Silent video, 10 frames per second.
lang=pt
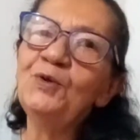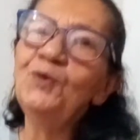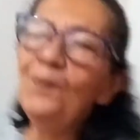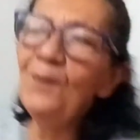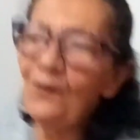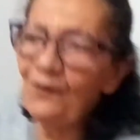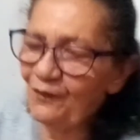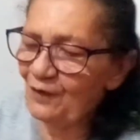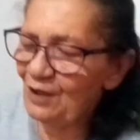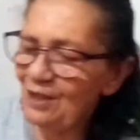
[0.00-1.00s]
do meu
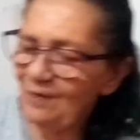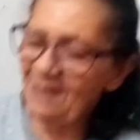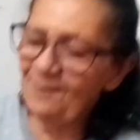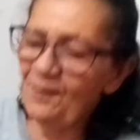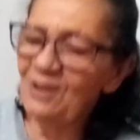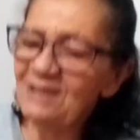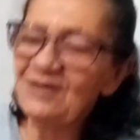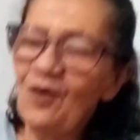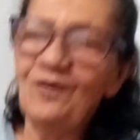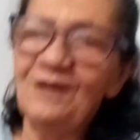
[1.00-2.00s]
filho, ele mora em
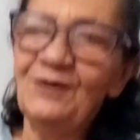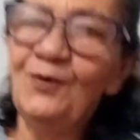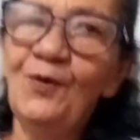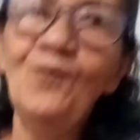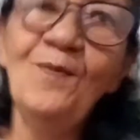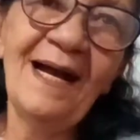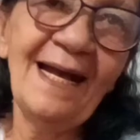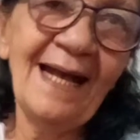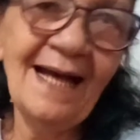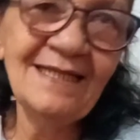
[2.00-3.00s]
Salvador, uma
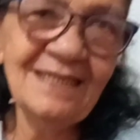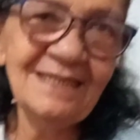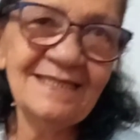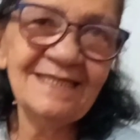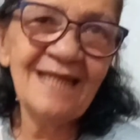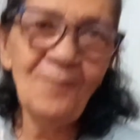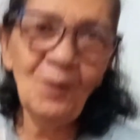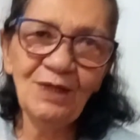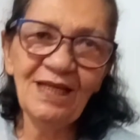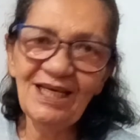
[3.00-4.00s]
caixa de
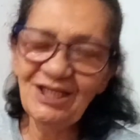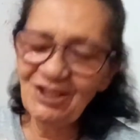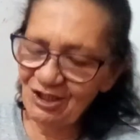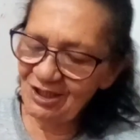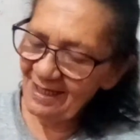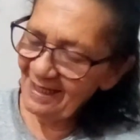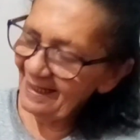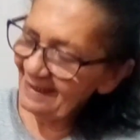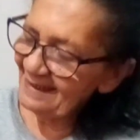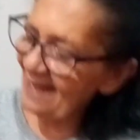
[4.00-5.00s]
sabonete
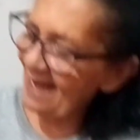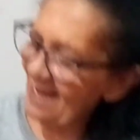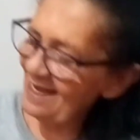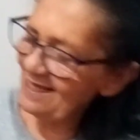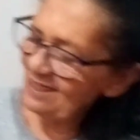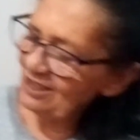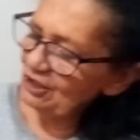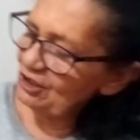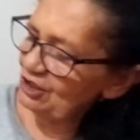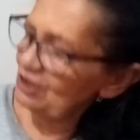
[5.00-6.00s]
da
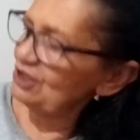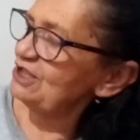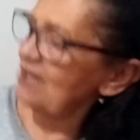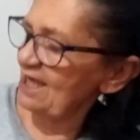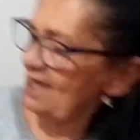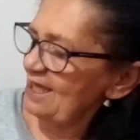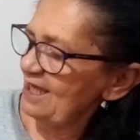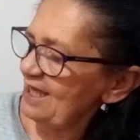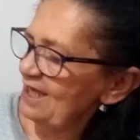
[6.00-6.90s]
Jequiti.